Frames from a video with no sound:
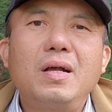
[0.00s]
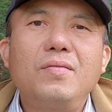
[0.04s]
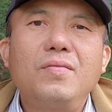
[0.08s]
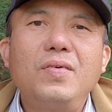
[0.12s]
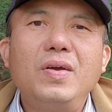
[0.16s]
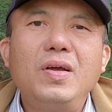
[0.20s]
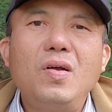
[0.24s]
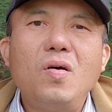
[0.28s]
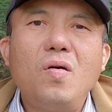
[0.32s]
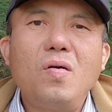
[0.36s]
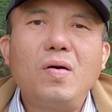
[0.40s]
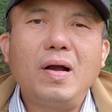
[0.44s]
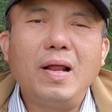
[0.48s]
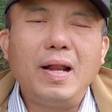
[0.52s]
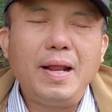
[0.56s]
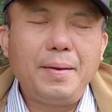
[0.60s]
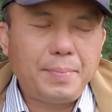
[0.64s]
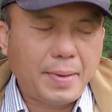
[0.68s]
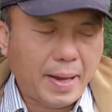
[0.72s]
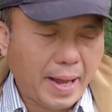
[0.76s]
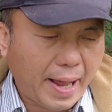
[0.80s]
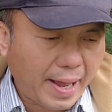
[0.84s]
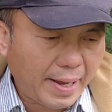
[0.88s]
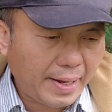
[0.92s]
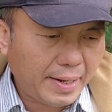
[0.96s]
video clip
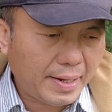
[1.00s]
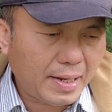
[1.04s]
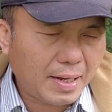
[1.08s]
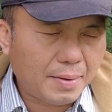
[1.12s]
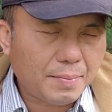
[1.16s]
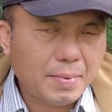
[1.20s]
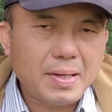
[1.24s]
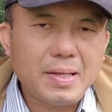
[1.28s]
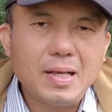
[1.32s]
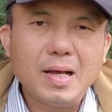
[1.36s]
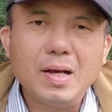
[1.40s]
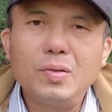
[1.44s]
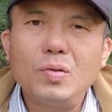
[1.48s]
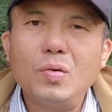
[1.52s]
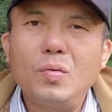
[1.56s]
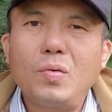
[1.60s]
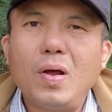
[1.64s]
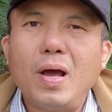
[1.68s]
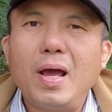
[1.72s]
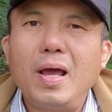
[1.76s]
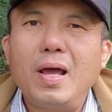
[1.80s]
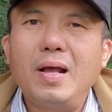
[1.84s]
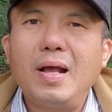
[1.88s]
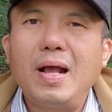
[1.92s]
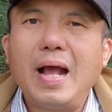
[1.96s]
khác à, bây giờ tôi
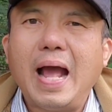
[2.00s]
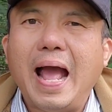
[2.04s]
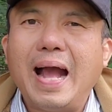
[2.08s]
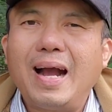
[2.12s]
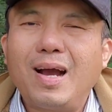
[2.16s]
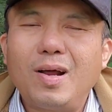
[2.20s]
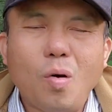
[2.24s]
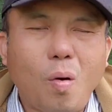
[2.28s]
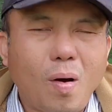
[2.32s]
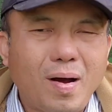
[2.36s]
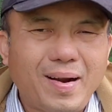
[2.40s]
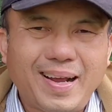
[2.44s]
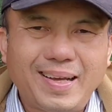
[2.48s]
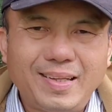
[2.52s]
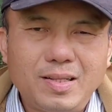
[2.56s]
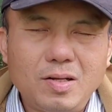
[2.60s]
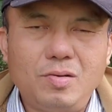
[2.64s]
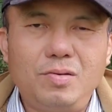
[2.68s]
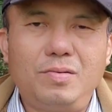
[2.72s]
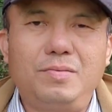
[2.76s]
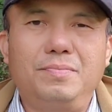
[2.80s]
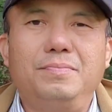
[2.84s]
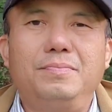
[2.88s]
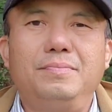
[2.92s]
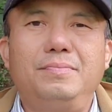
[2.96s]
nói ngang cái đoạn này
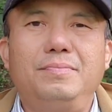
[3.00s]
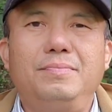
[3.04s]
thôi